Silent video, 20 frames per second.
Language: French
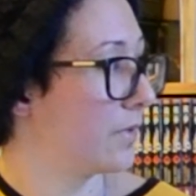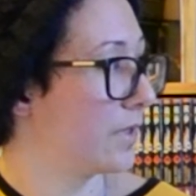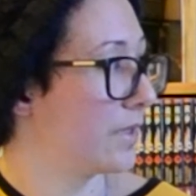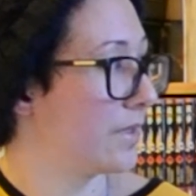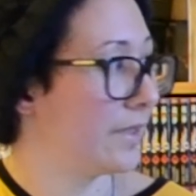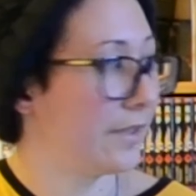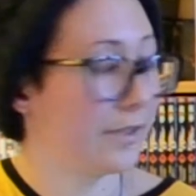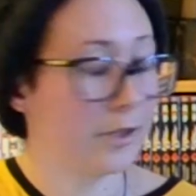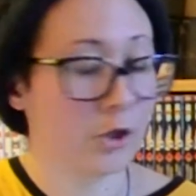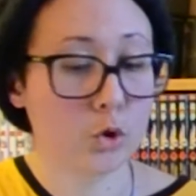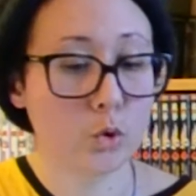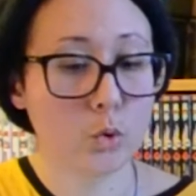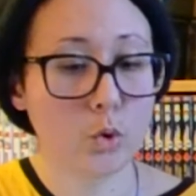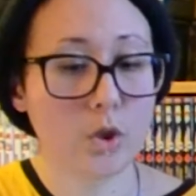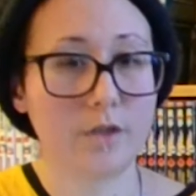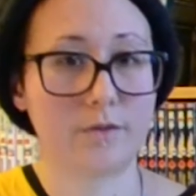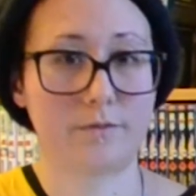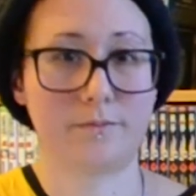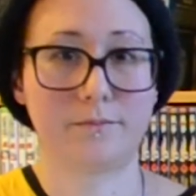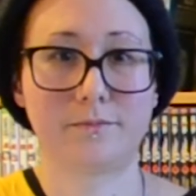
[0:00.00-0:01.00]
C'était
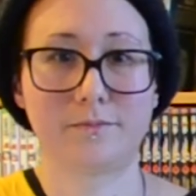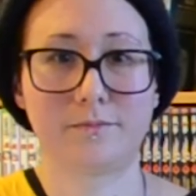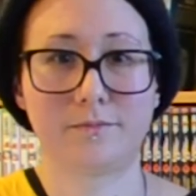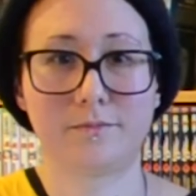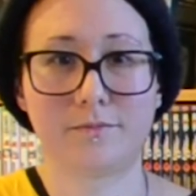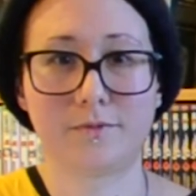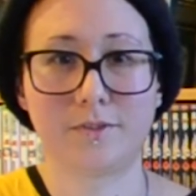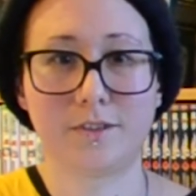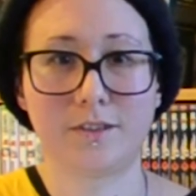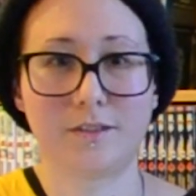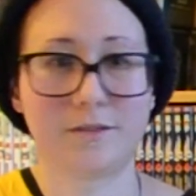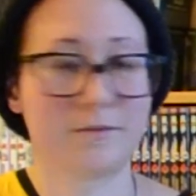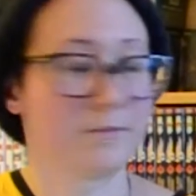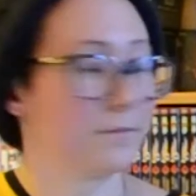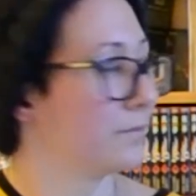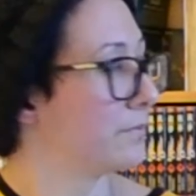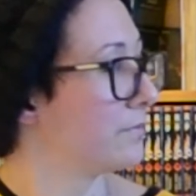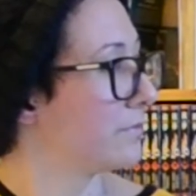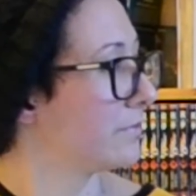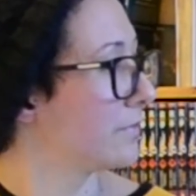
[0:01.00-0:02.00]
cool.
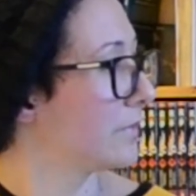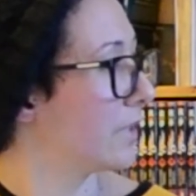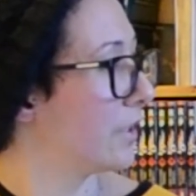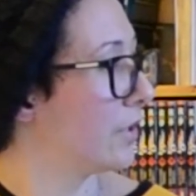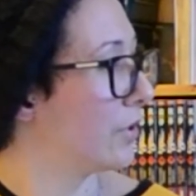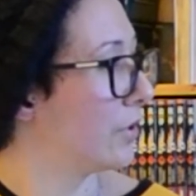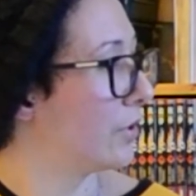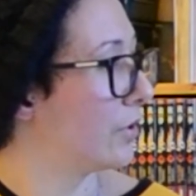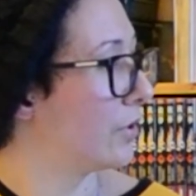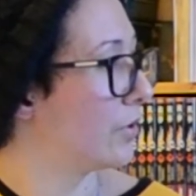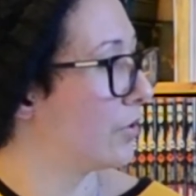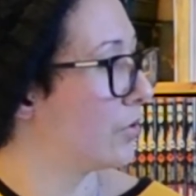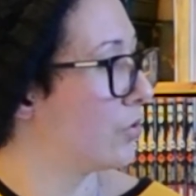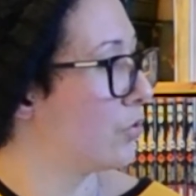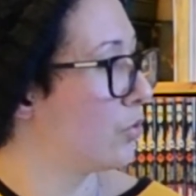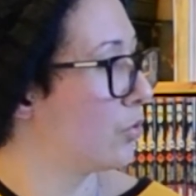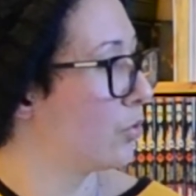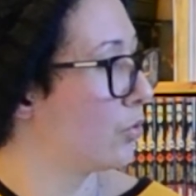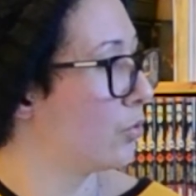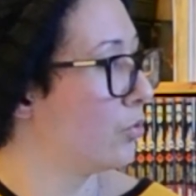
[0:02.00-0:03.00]
Euh,
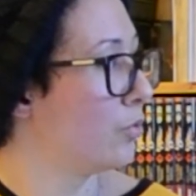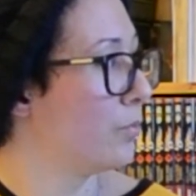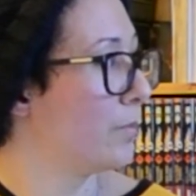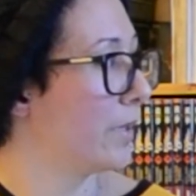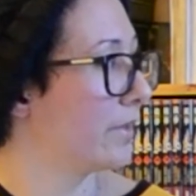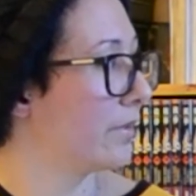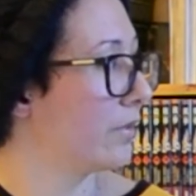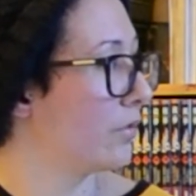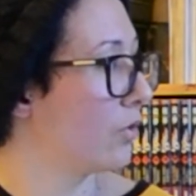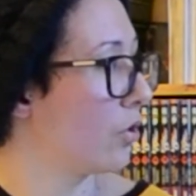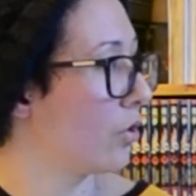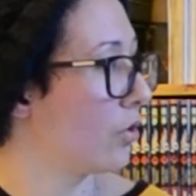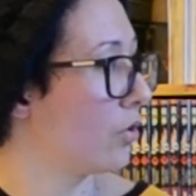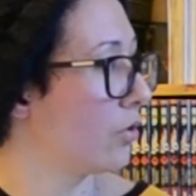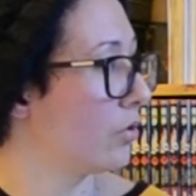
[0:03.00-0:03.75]
du coup, maintenant.